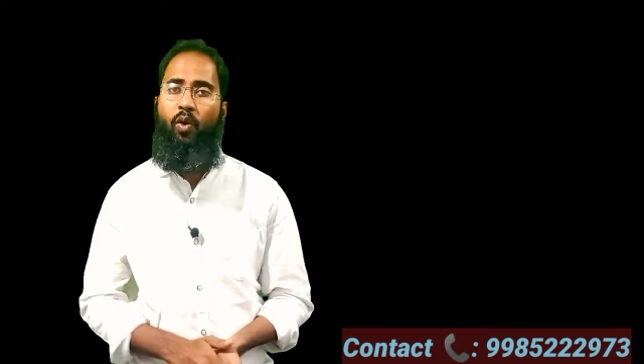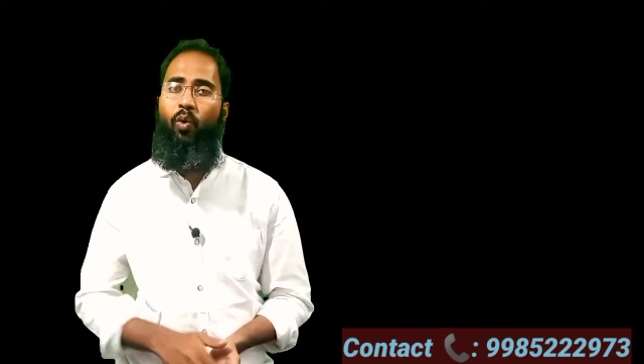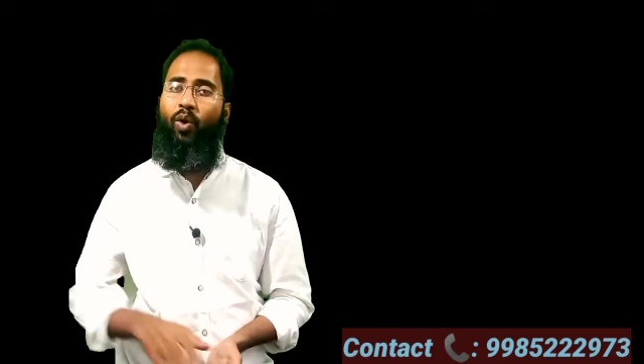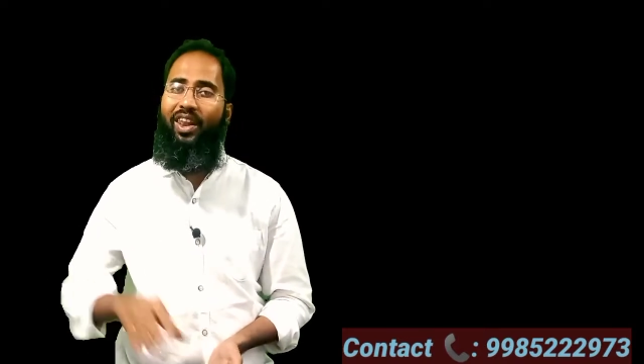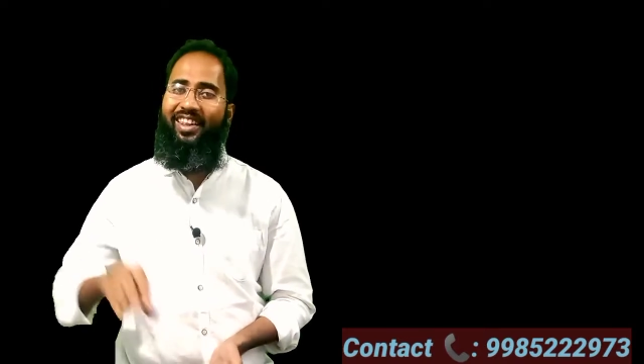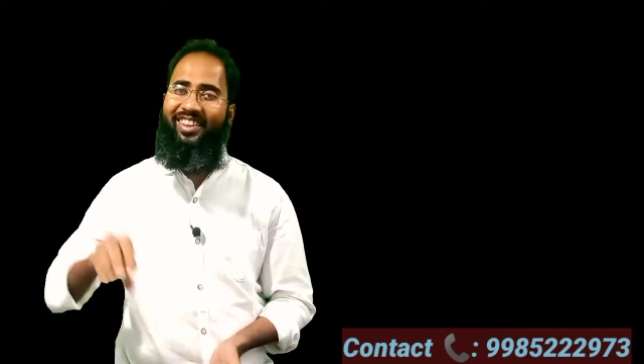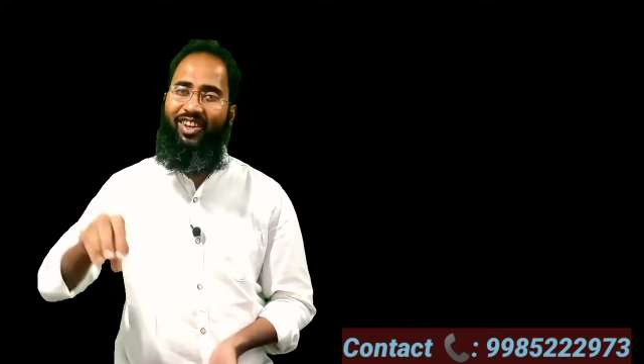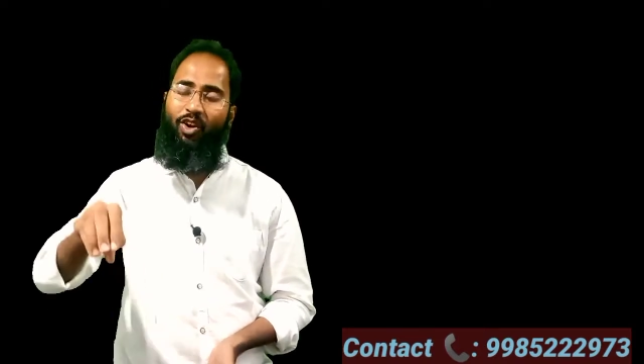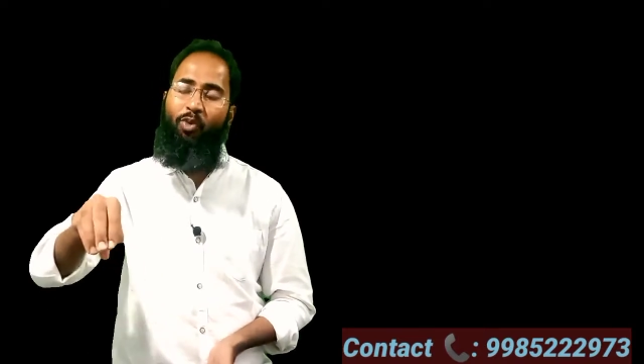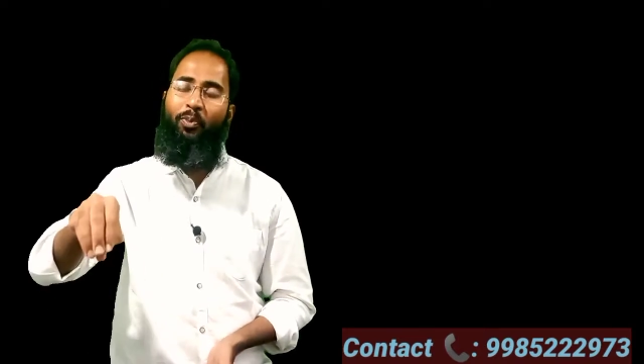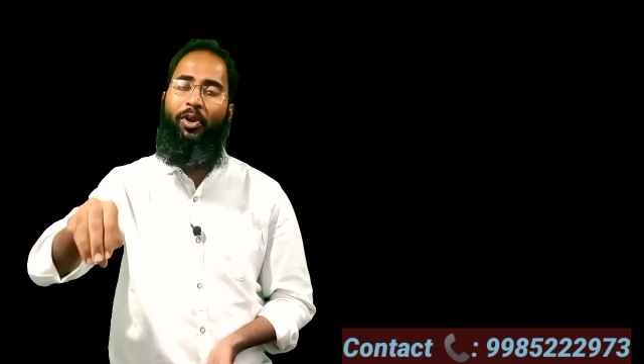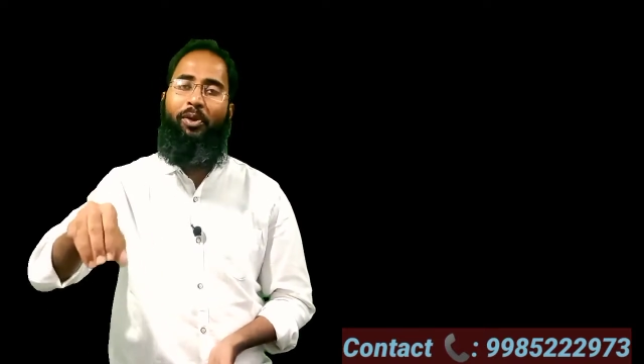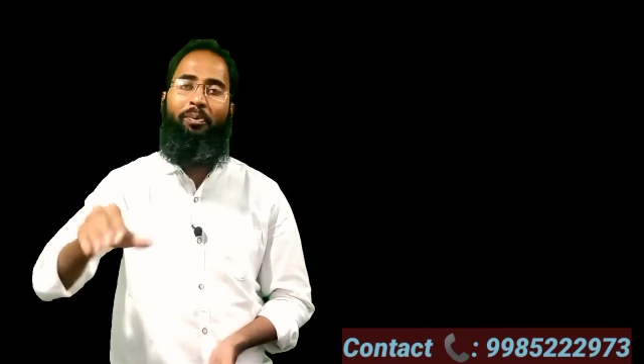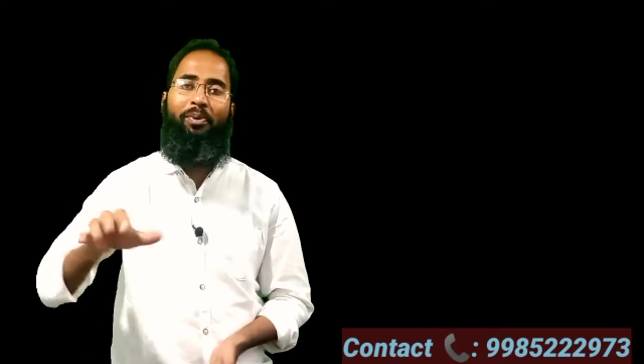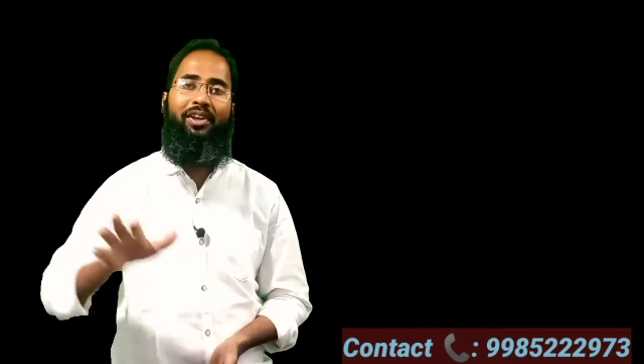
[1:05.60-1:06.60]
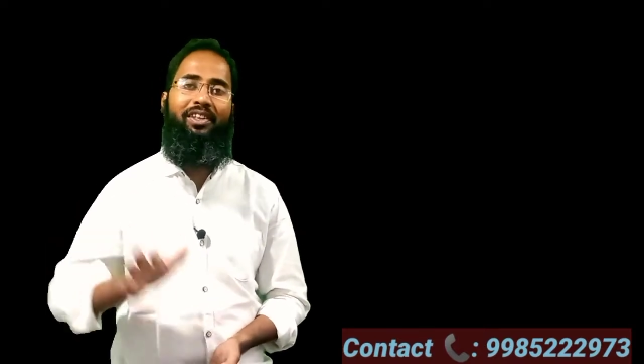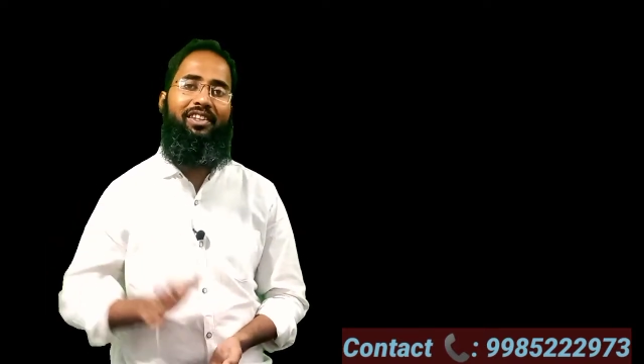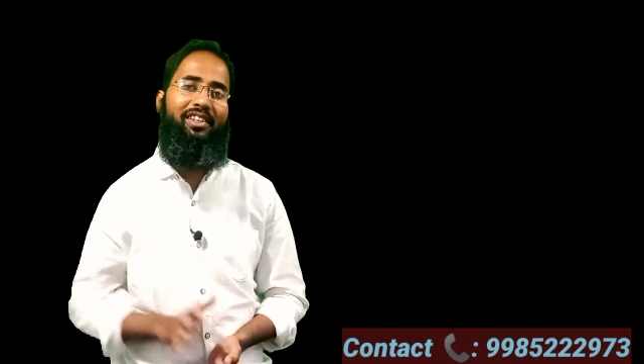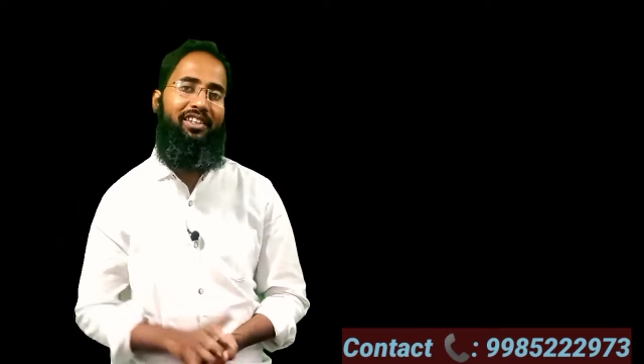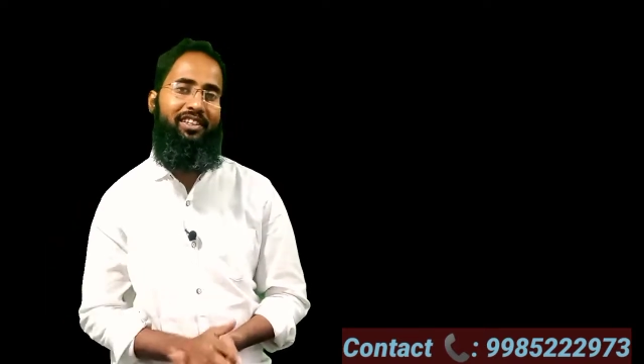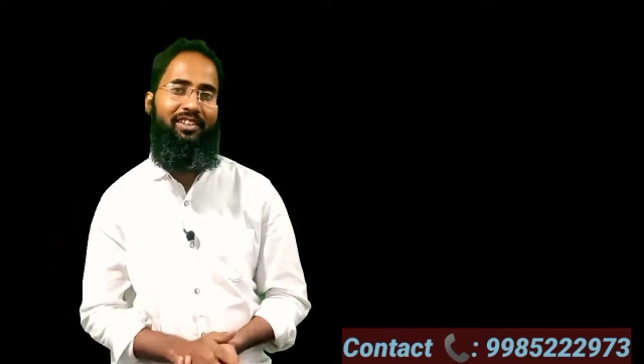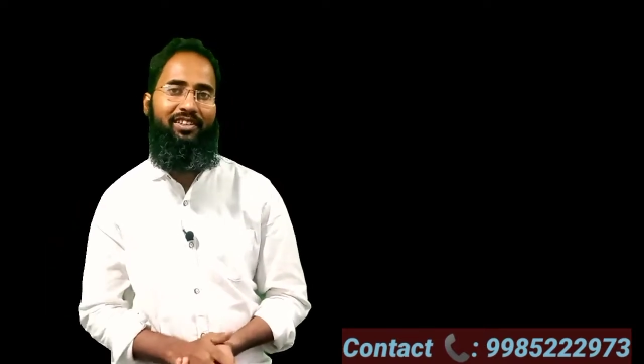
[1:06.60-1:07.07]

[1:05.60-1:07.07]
వాళ్ళందరికీ ఉపయోగపడేది